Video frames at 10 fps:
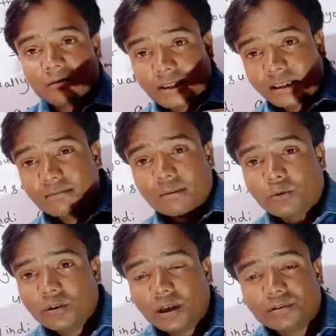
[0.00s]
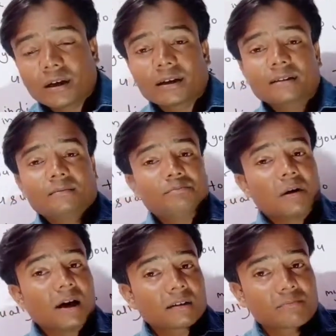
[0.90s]
देखिए मैं बोल रहा हूँ ना कि
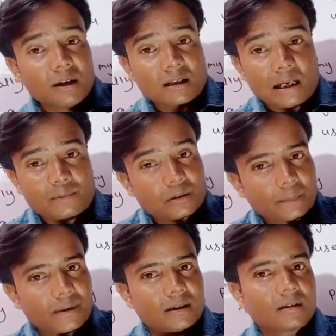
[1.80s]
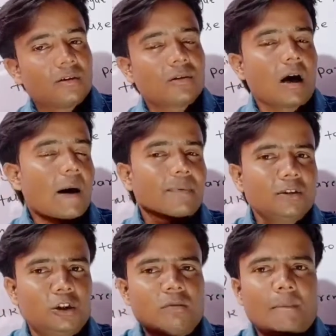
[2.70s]
बार बार आपको रिपीट करना होगा
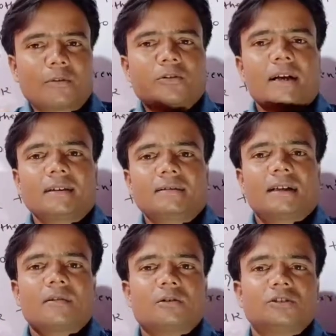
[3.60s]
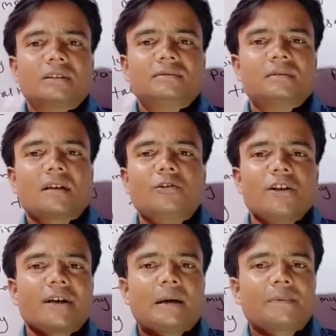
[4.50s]
आपकी जुबान पर हो जाएंगे ये सारे क्वेश्चन आंसर कहाँ हो
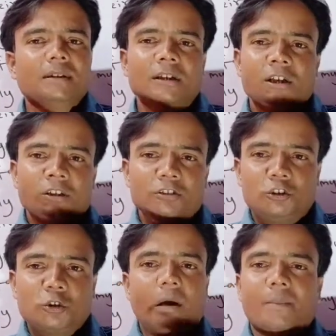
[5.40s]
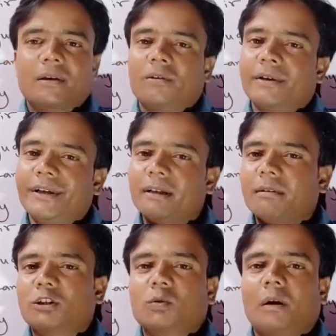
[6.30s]
जाएंगे आपकी जुबान पर और एक
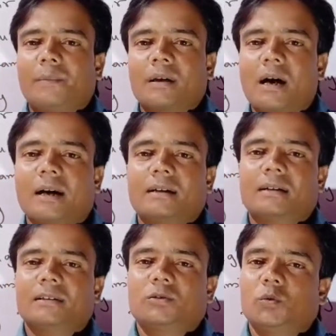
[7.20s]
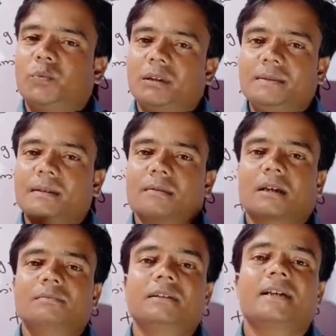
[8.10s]
बार जुबान पर आ गए ना तो फिर जीवन में
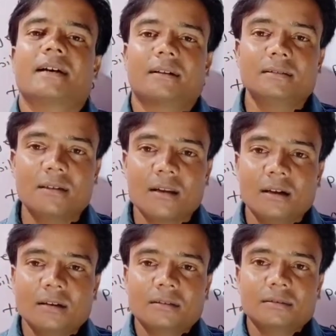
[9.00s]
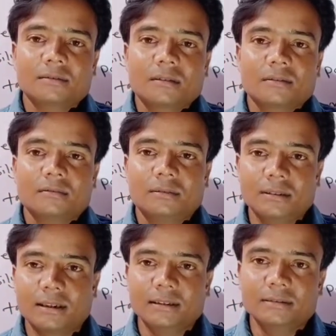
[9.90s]
कभी नहीं आएंगे
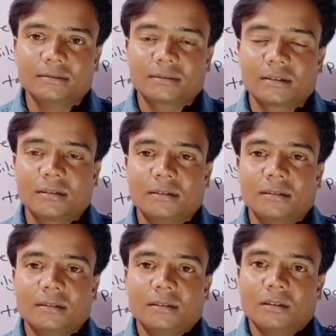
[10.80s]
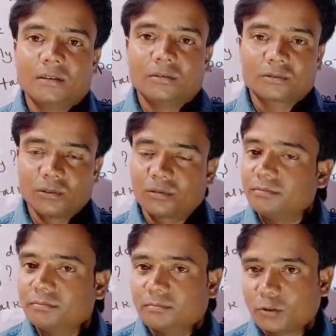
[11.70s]
ठीक है तो
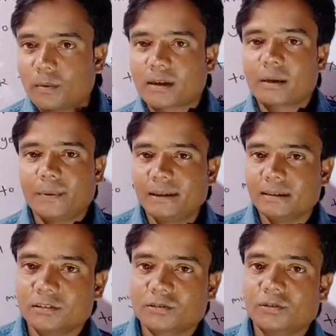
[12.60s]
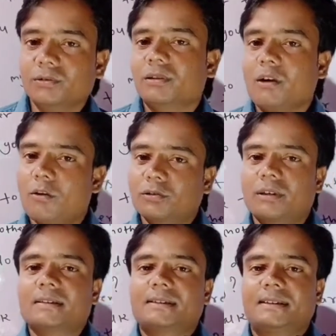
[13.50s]
दोबारा रिपीट इसको द
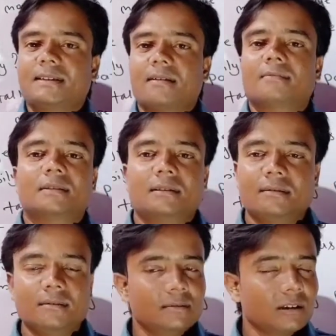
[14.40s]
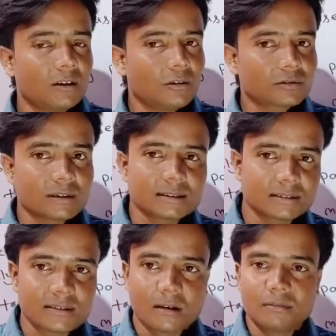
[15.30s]
ऑथर्स ग्रैंड मदर द
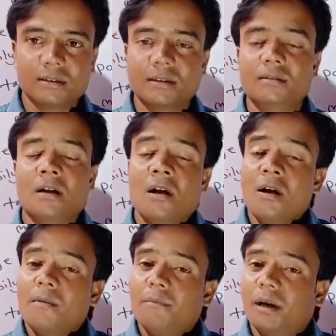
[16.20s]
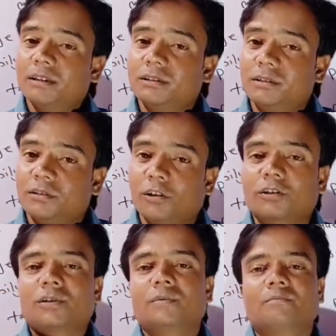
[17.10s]
ऑथर्स ग्रैंड मदर वाज
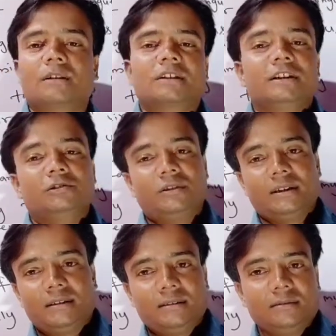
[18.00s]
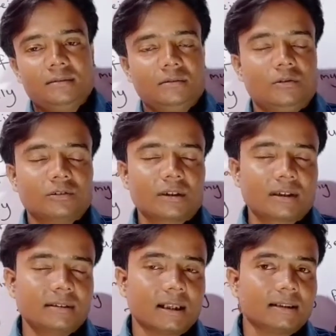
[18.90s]
नॉट मच एजुकेटेड ऑथर
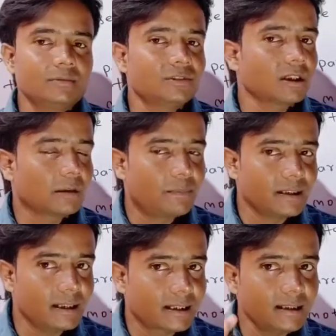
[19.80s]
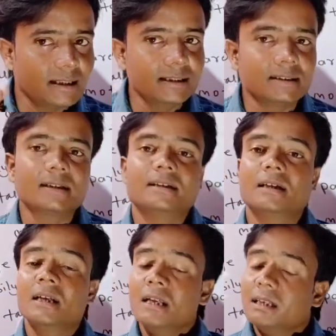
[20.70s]
की दादी वो ज़्यादा पढ़ी लिखी नहीं थी
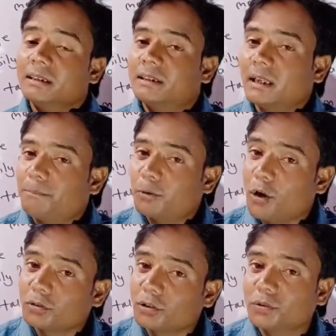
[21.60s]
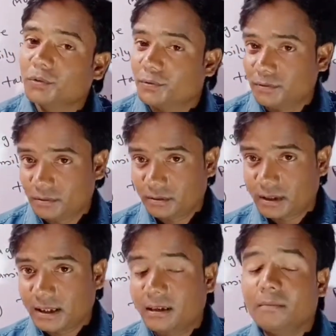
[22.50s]
दे बिलोंग टू
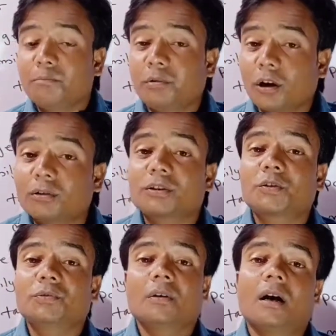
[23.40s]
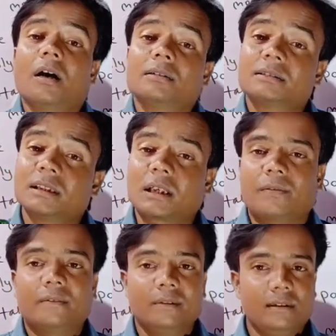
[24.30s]
दे बिलोंग टू आ सिख
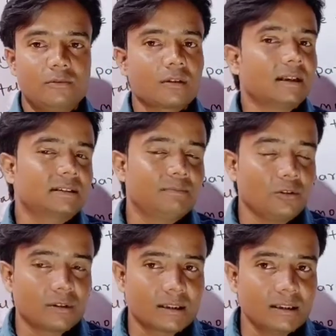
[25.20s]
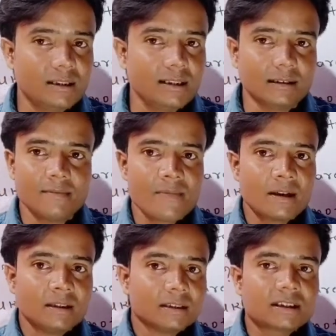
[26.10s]
फैमिली वो कहाँ से बिलोंग करती थी एक
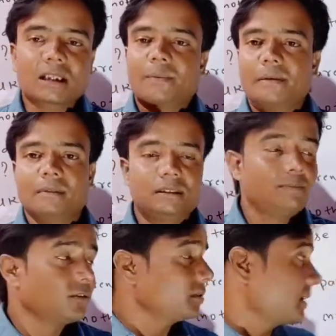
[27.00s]
सिख फैमिली से बिलोंग